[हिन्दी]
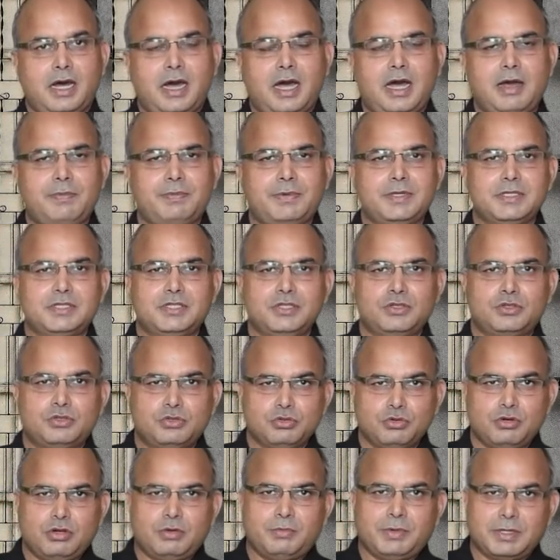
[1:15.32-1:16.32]
आप किसी
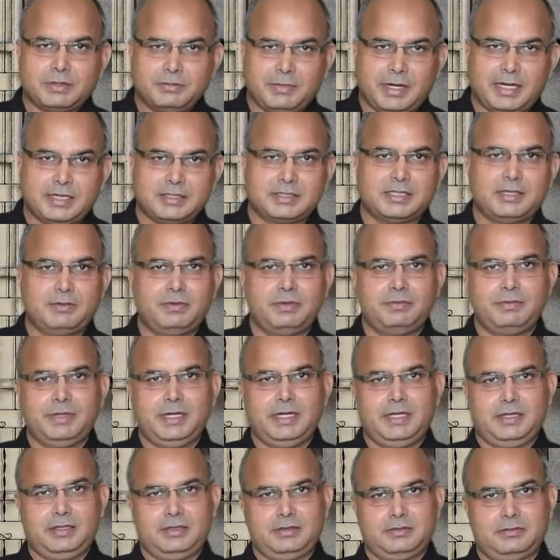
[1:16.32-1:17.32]
चोर बदमाश से भी
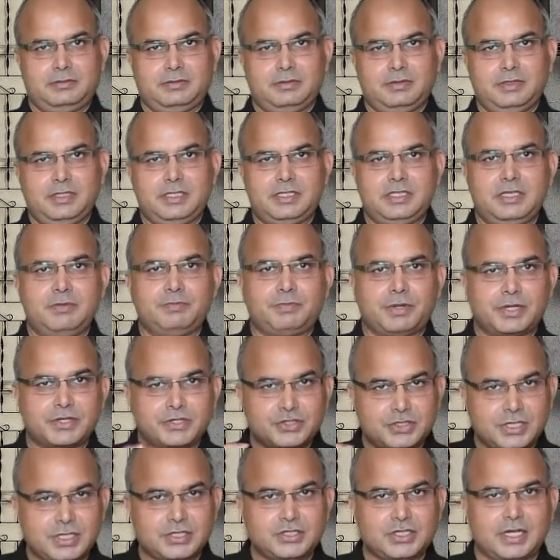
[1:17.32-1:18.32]
मिलें किसी
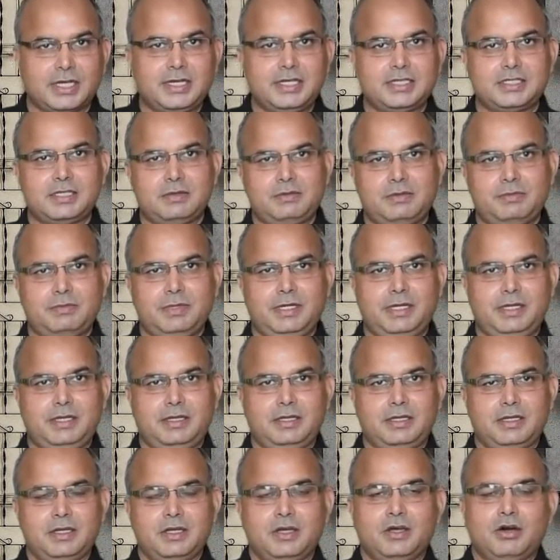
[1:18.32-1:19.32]
भ्रष्टाचारी से भी
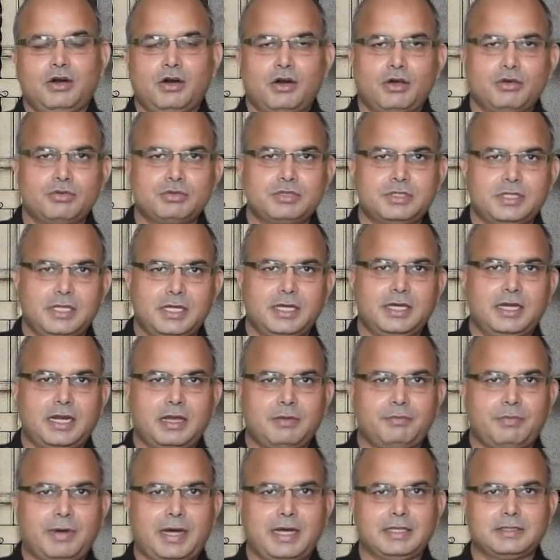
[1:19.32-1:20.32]
मिलें और उससे अगर
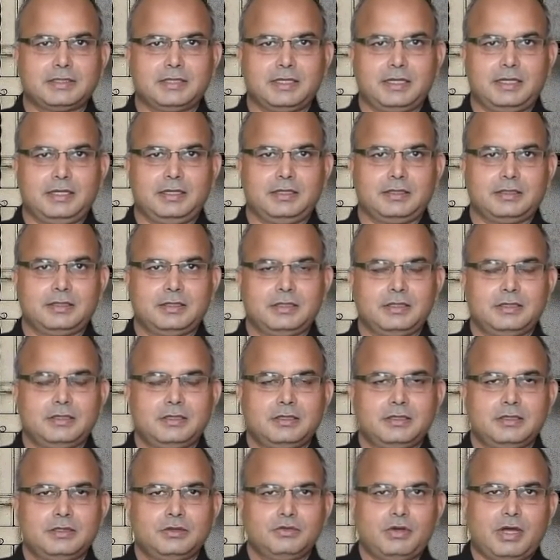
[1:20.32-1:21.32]
आप बात करें
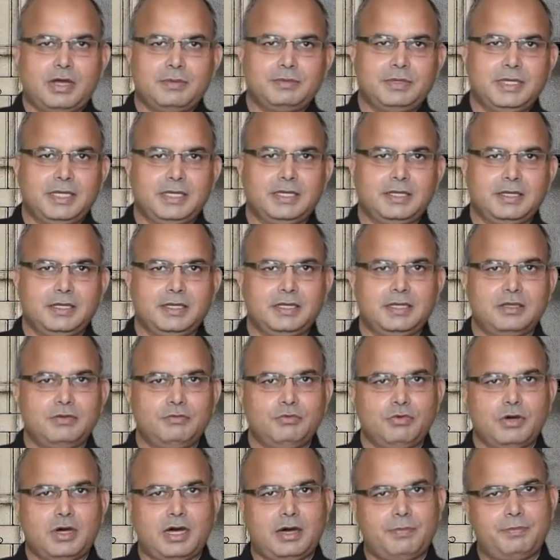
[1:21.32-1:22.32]
तो आप देखेंगे कि
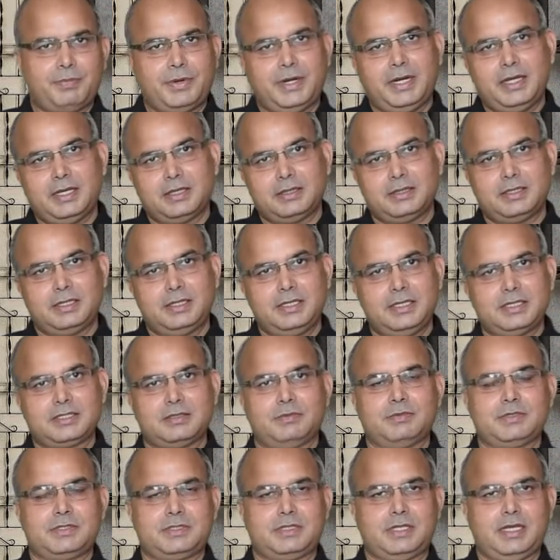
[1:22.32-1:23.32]
वो अपने अंदर ये
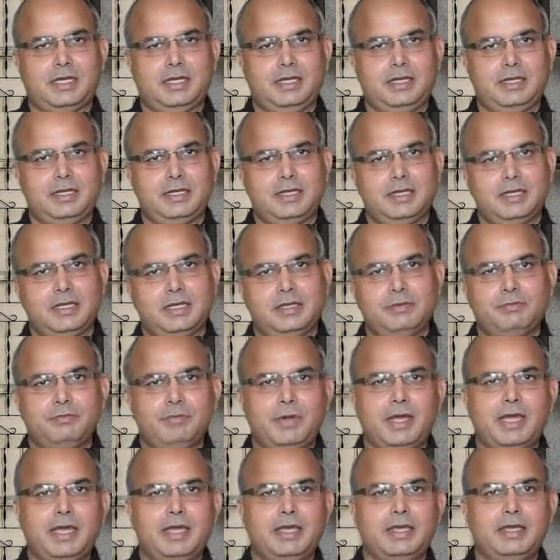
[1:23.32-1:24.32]
समझता है कि
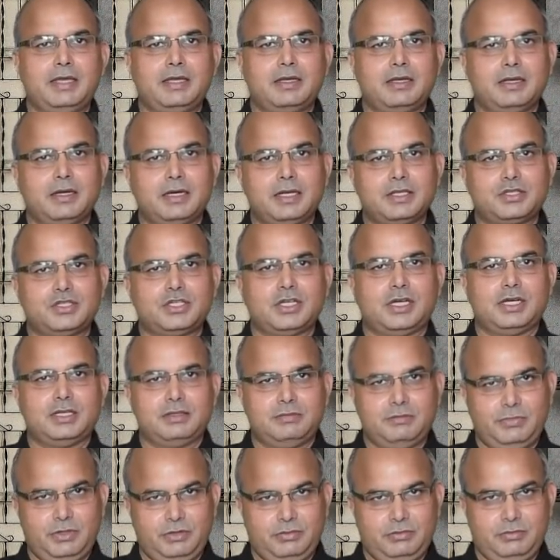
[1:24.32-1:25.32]
मैं एक अच्छा
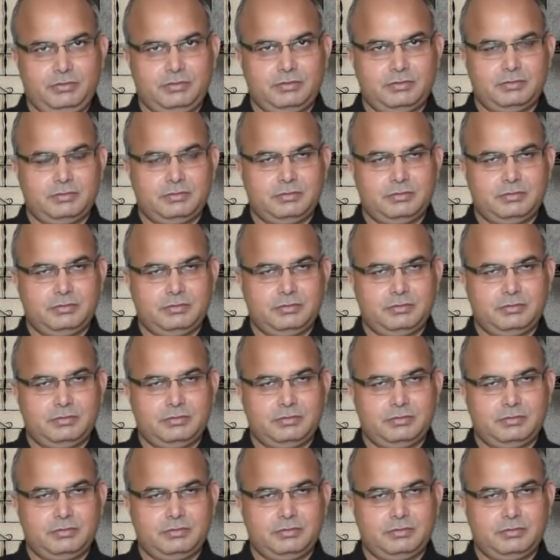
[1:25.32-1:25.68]
आदमी हूँ